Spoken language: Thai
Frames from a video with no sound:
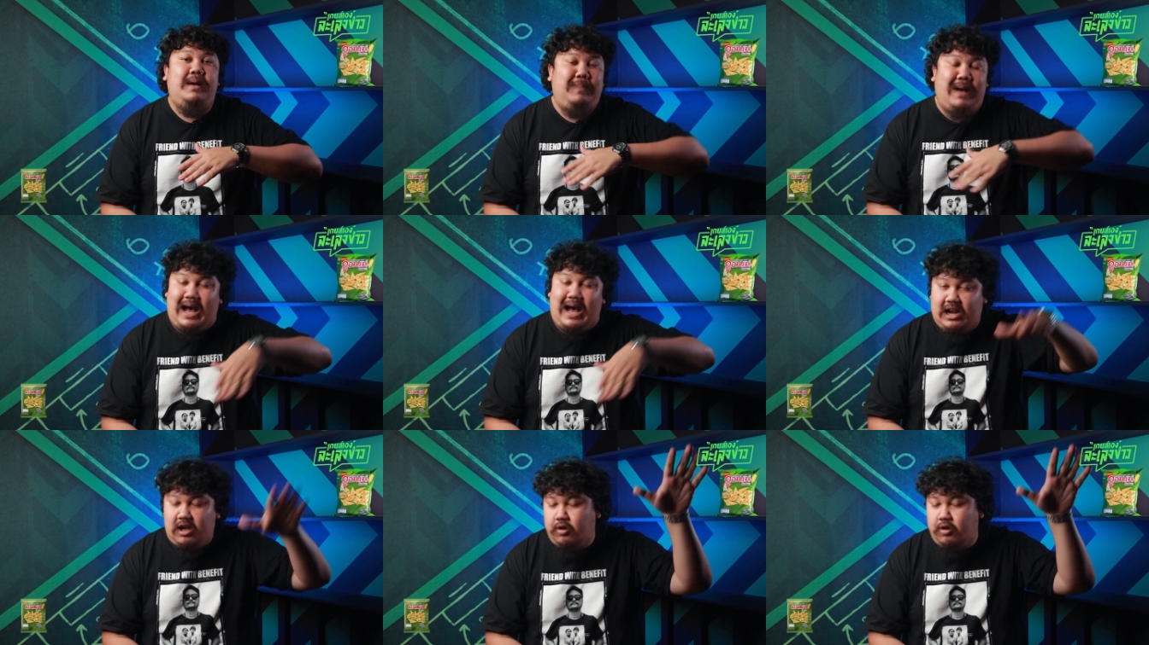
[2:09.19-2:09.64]

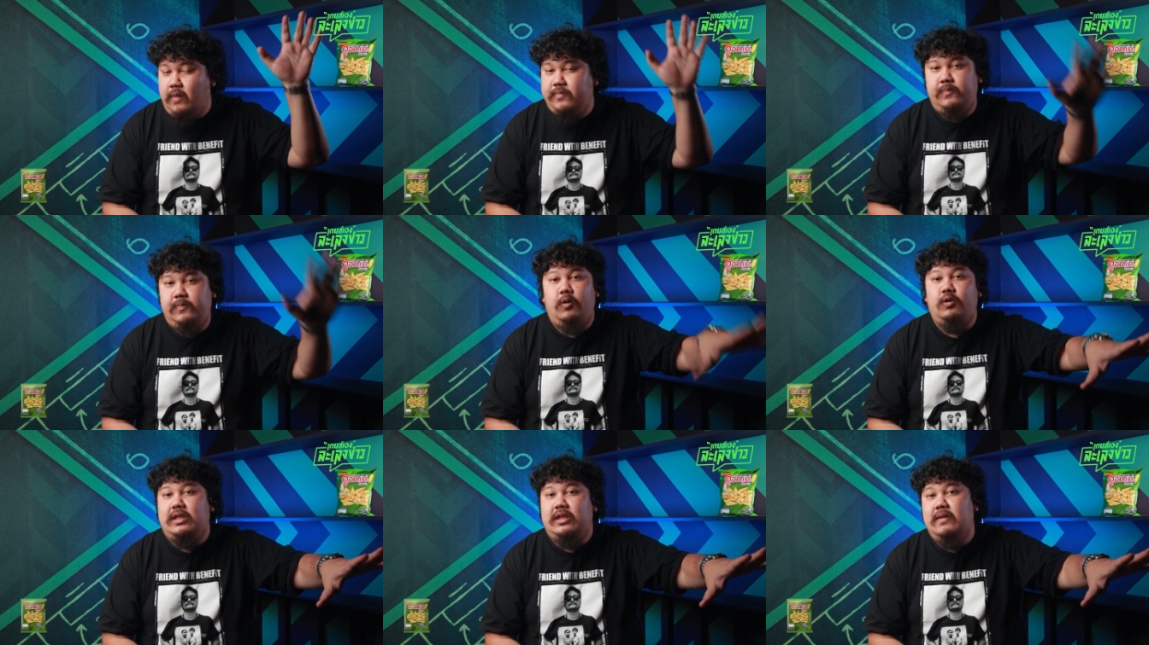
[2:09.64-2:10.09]
ผ่านเข้ารอบ
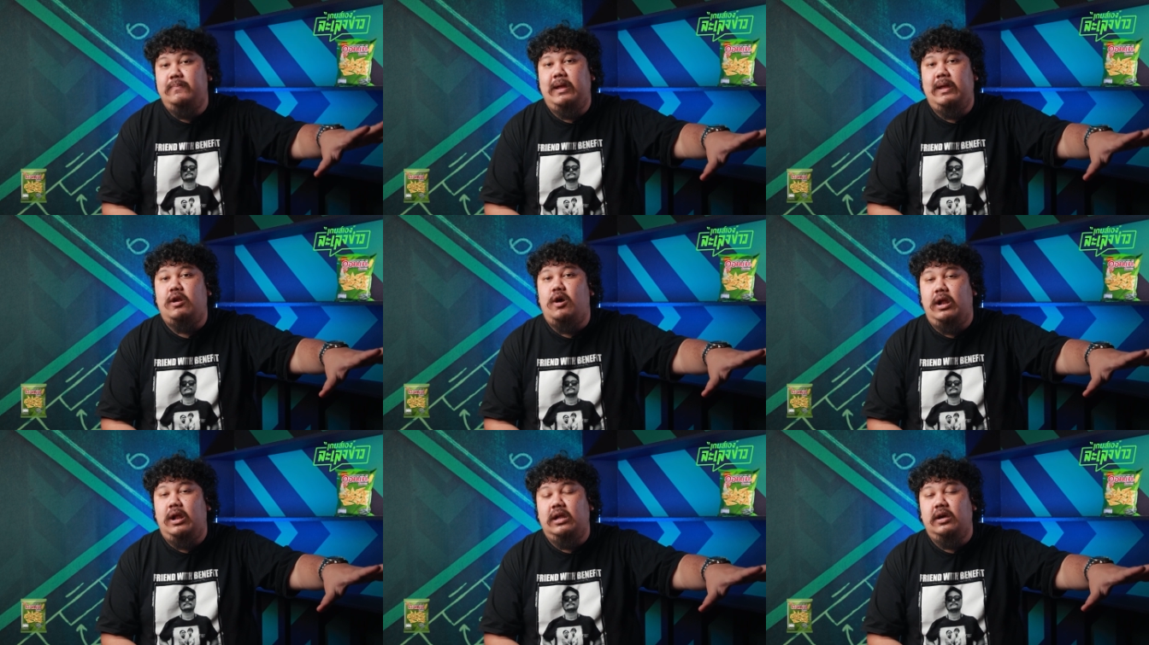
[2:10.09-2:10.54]
16 ทีมไป
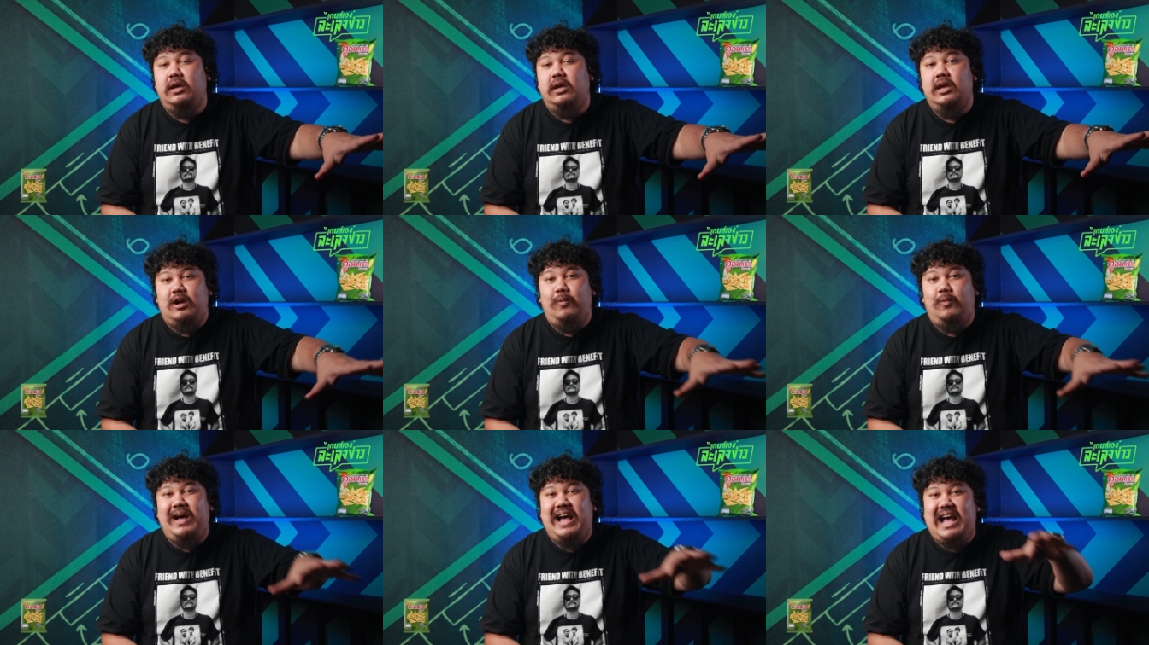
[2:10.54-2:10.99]
รอเลย
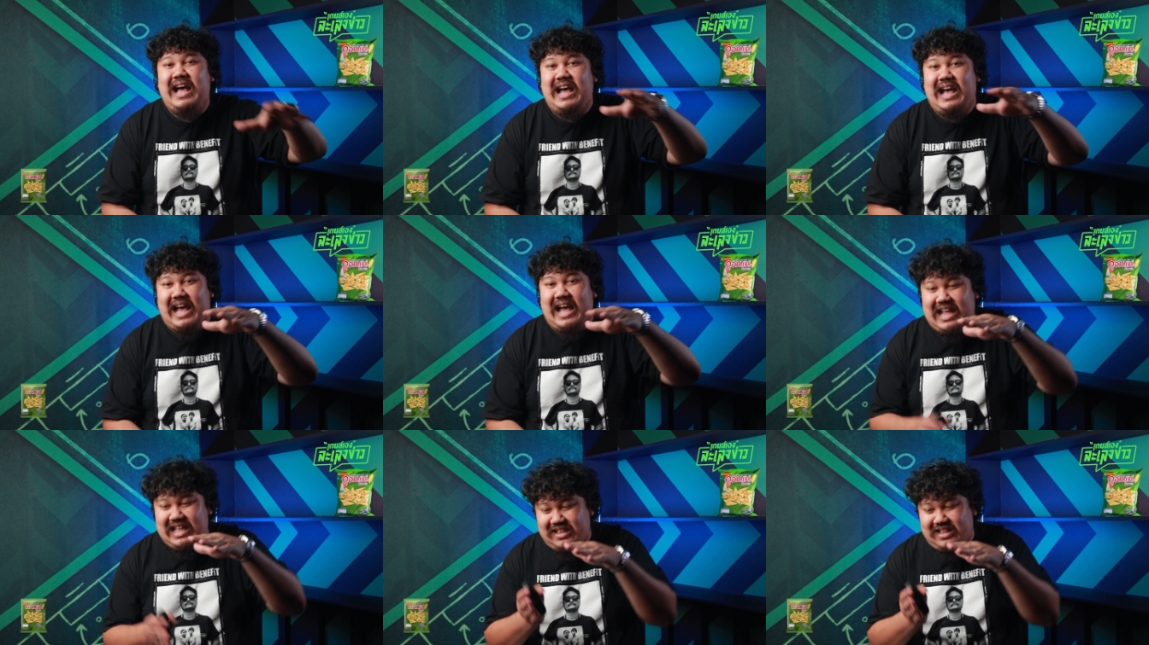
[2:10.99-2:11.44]
แต่ว่า
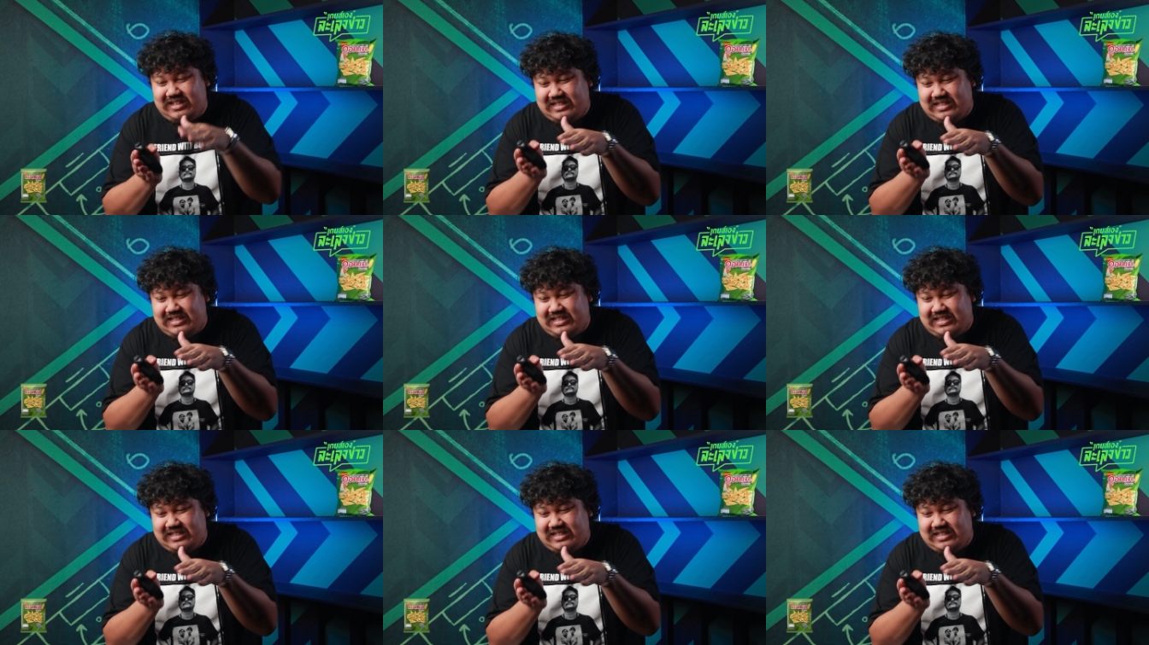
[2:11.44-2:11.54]
ไอ